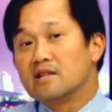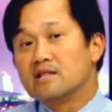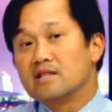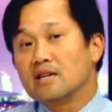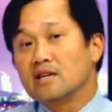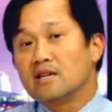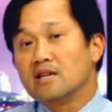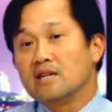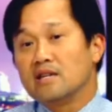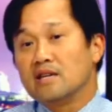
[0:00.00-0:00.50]

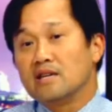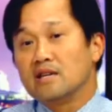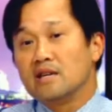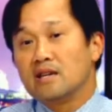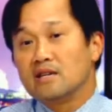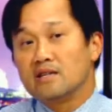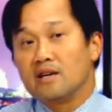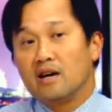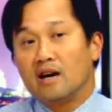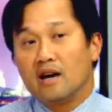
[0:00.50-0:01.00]
thì
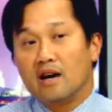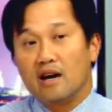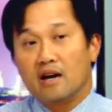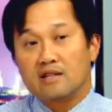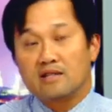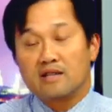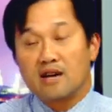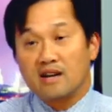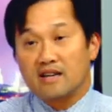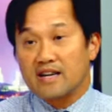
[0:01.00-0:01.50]

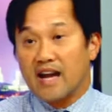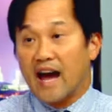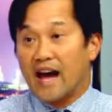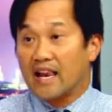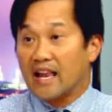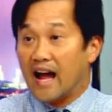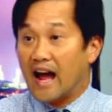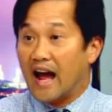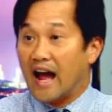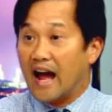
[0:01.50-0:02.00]
uh, thực ra
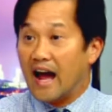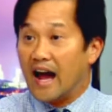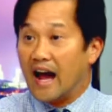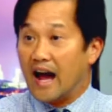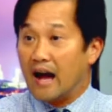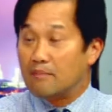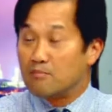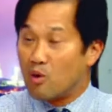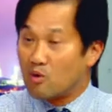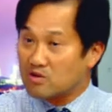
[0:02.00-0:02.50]

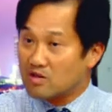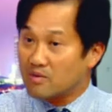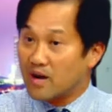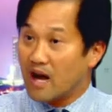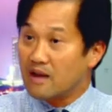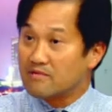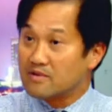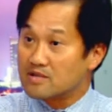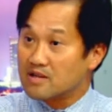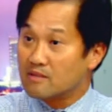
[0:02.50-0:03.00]
là một trong
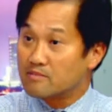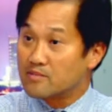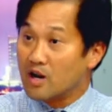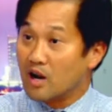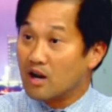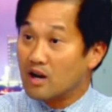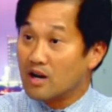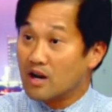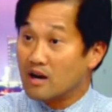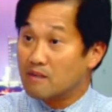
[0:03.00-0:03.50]
hai phần trăm
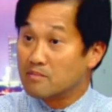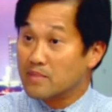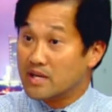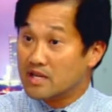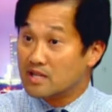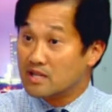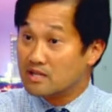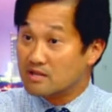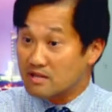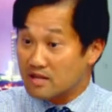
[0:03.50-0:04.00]
đó là bị
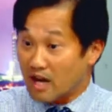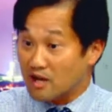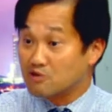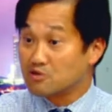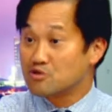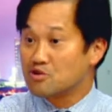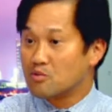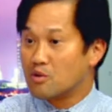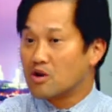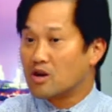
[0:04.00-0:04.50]

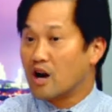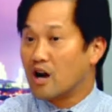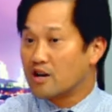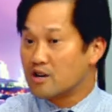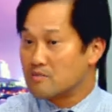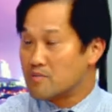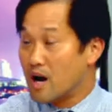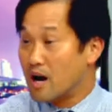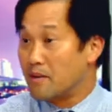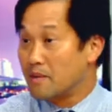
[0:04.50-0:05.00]
Takotsubo
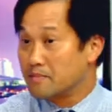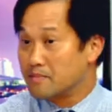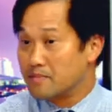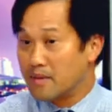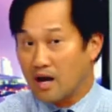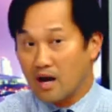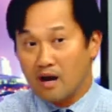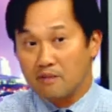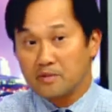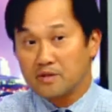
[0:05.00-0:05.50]

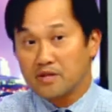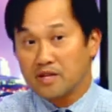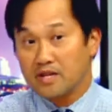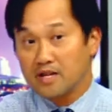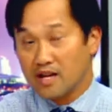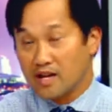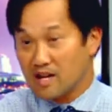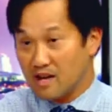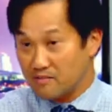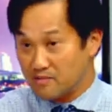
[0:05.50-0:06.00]
Cardiomyopathy,
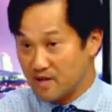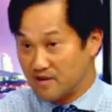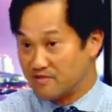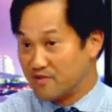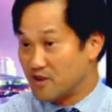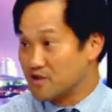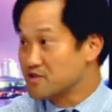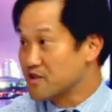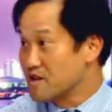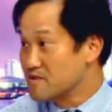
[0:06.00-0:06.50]
nghĩa là bị
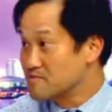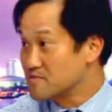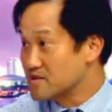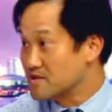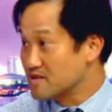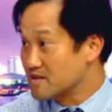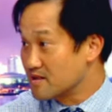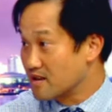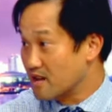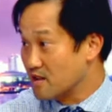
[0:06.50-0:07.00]
vỡ tim,
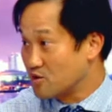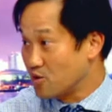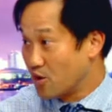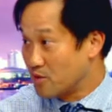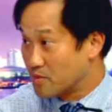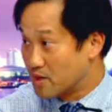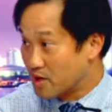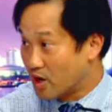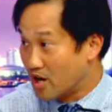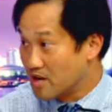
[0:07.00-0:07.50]
những cái
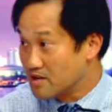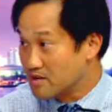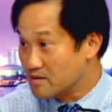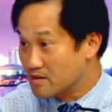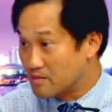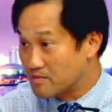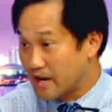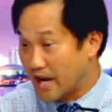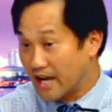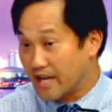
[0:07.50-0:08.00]
chuyện mình nói như
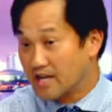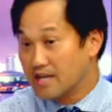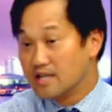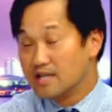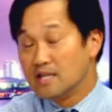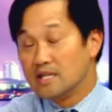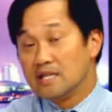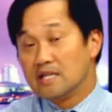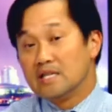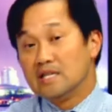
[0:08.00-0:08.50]
hôm nay.
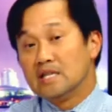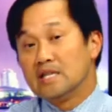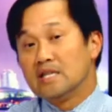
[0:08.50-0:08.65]
Yeah.